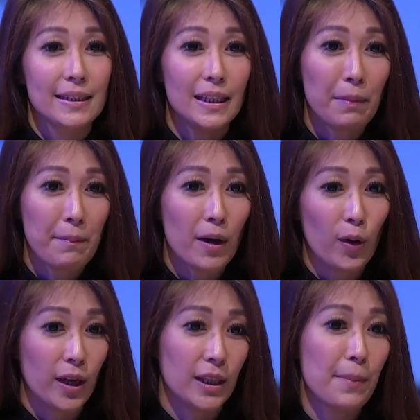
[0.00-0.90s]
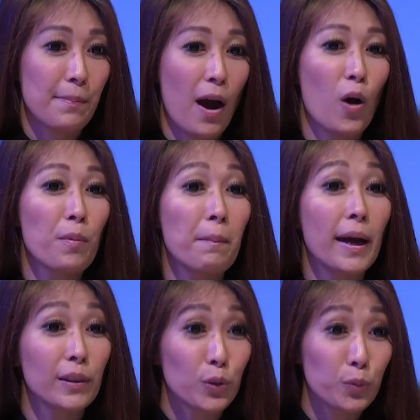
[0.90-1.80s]
jadi memang kalau kita mau
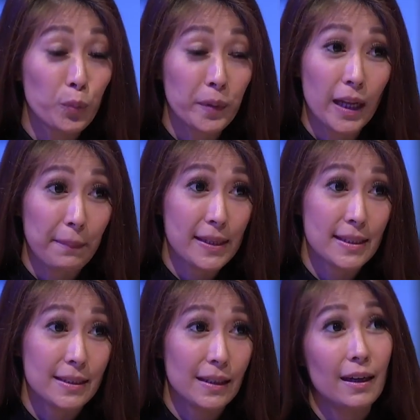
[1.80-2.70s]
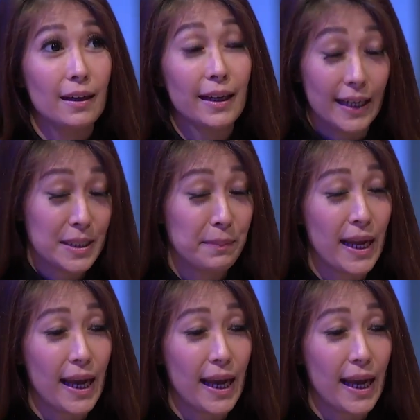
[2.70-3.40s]
membantu bumi dan mas, uh, generasi